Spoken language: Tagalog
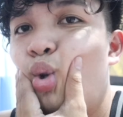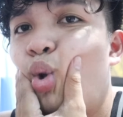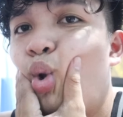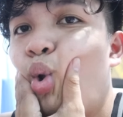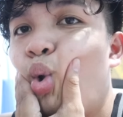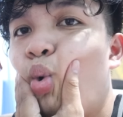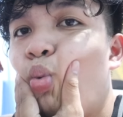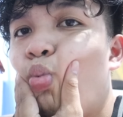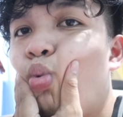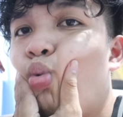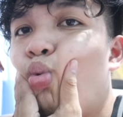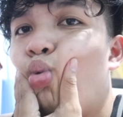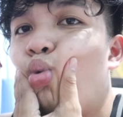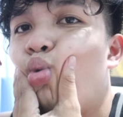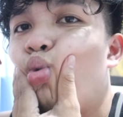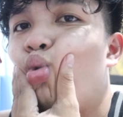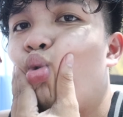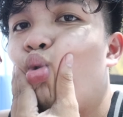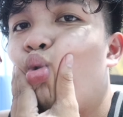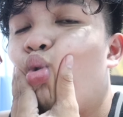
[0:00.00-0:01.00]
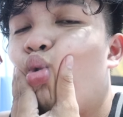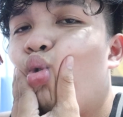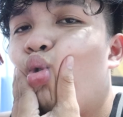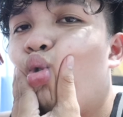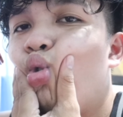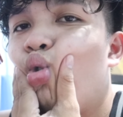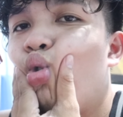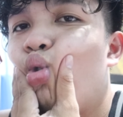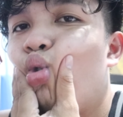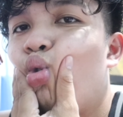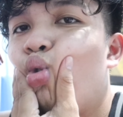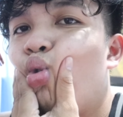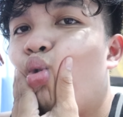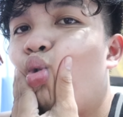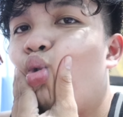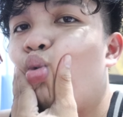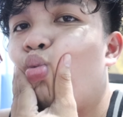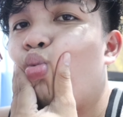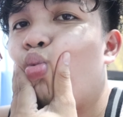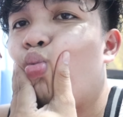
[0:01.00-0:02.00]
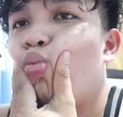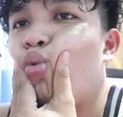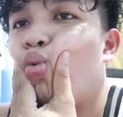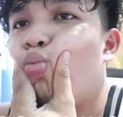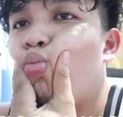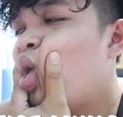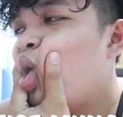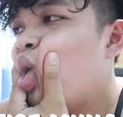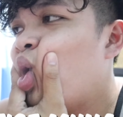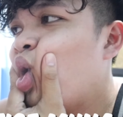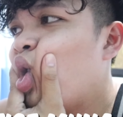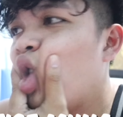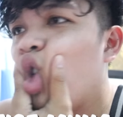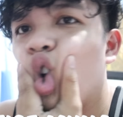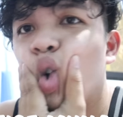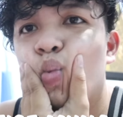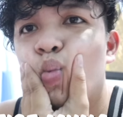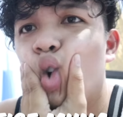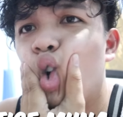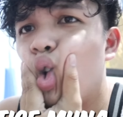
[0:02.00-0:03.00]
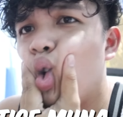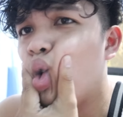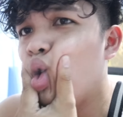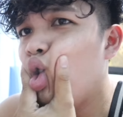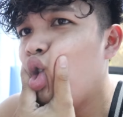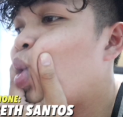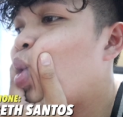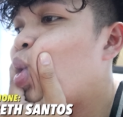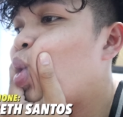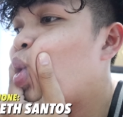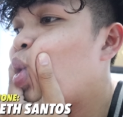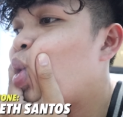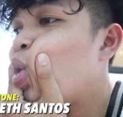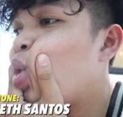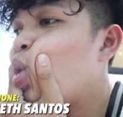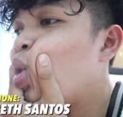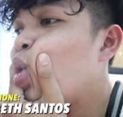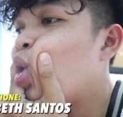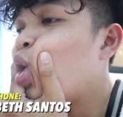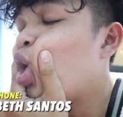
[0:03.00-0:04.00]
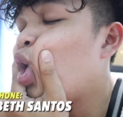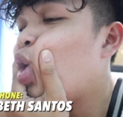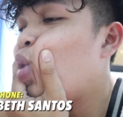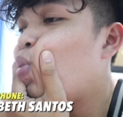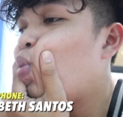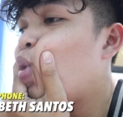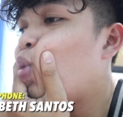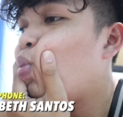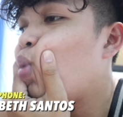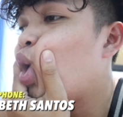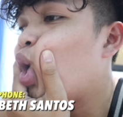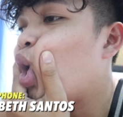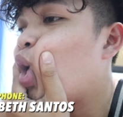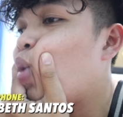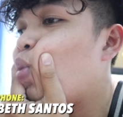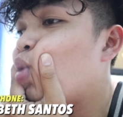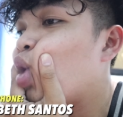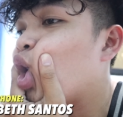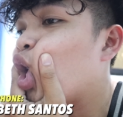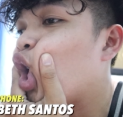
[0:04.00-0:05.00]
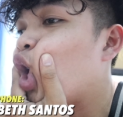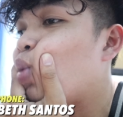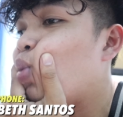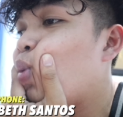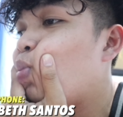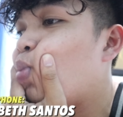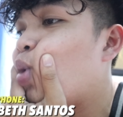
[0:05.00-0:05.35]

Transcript: Hello po. Hello po, ma'am. Nakabahan ako. Hello? Hello po, ma'am. Sa Shopee